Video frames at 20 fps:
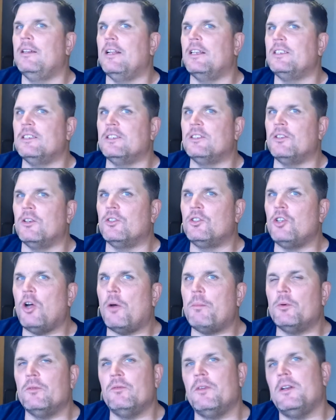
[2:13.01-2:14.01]
das ist doch
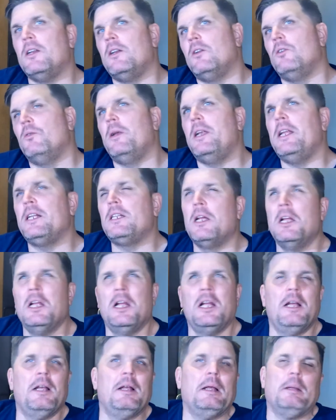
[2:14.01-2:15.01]
top. Und wenn ihr dann überlegt,
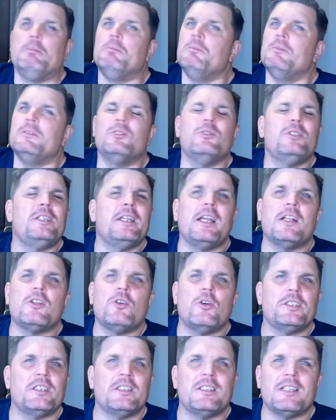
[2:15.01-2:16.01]
so ein
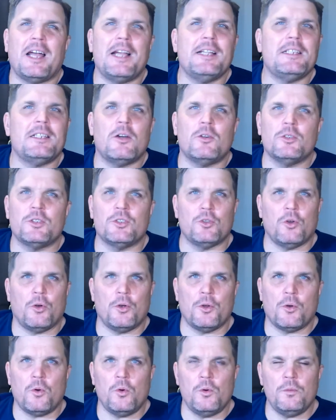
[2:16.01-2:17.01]
Ticket kostet 3000
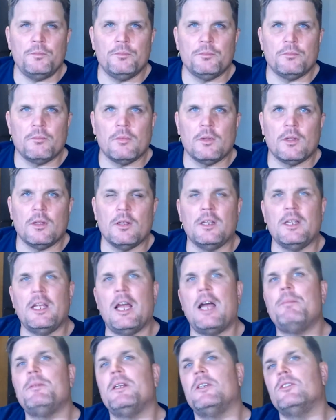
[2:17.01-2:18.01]
Euro.
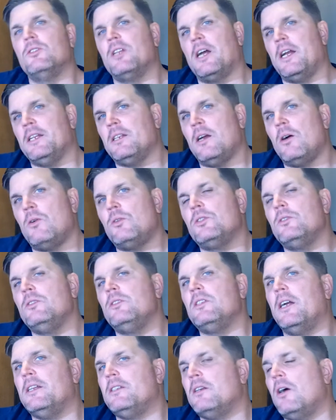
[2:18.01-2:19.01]
Ihr habt also
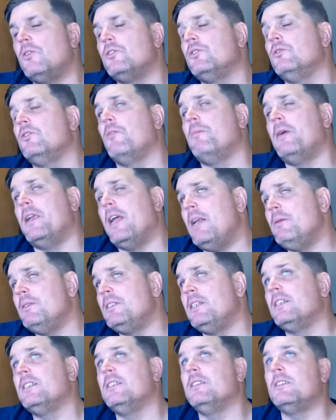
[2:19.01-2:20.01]
3000, 3000, nochmal ein
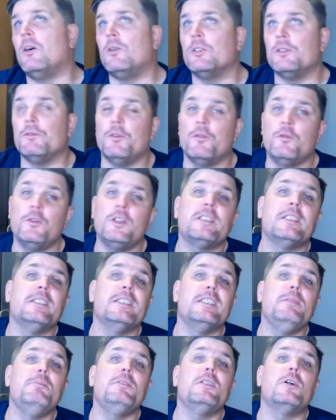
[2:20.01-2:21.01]
halbes Ticket sind 1500,
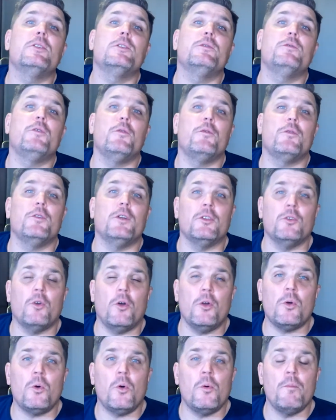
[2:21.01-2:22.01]
sind 7500
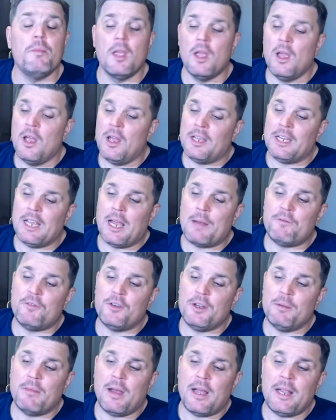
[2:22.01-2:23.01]
Euro. Ihr habt
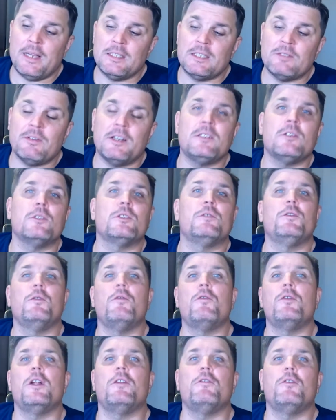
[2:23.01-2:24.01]
für die Meilen
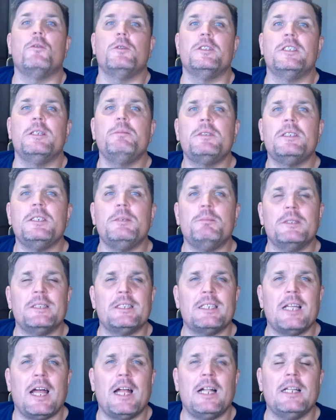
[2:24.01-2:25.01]
2575
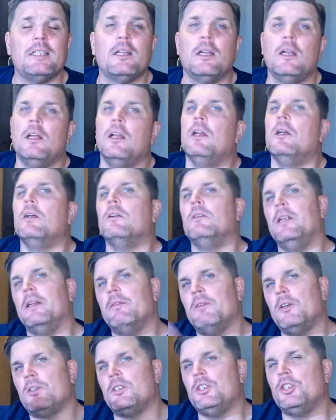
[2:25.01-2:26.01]
bezahlt.
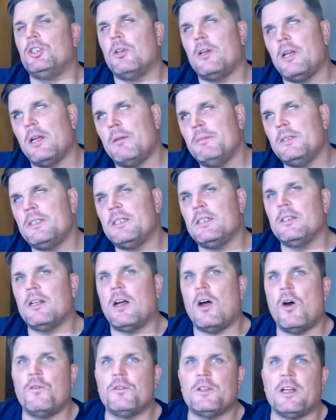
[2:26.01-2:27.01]
Legen wir noch die Steuer ein bisschen
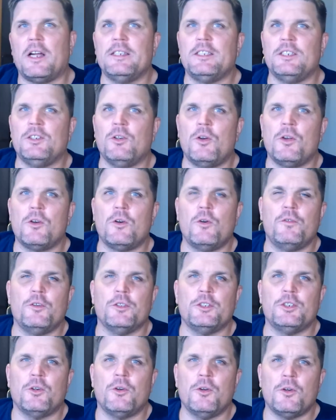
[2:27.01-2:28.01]
drauf, 30 Euro,
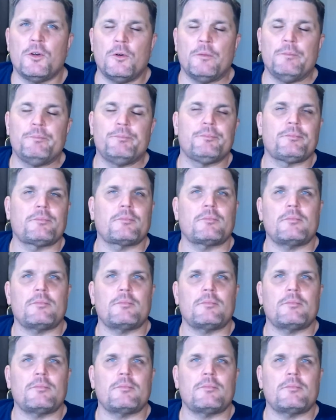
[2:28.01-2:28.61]
40 Euro.